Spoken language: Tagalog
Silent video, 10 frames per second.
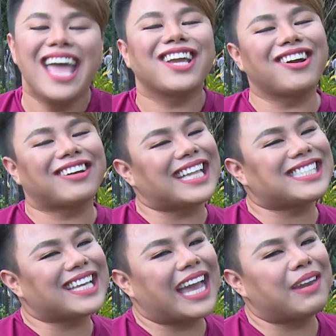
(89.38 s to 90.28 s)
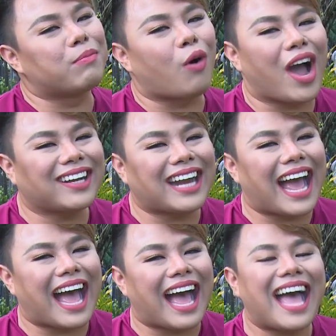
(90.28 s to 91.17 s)
Congrats again,
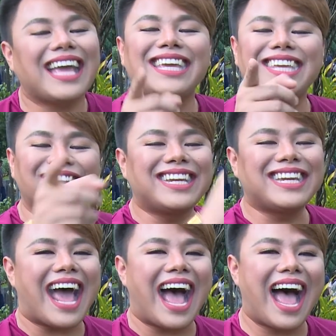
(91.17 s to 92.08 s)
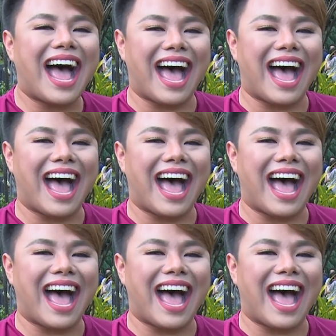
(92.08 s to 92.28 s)
Moira! Yun na!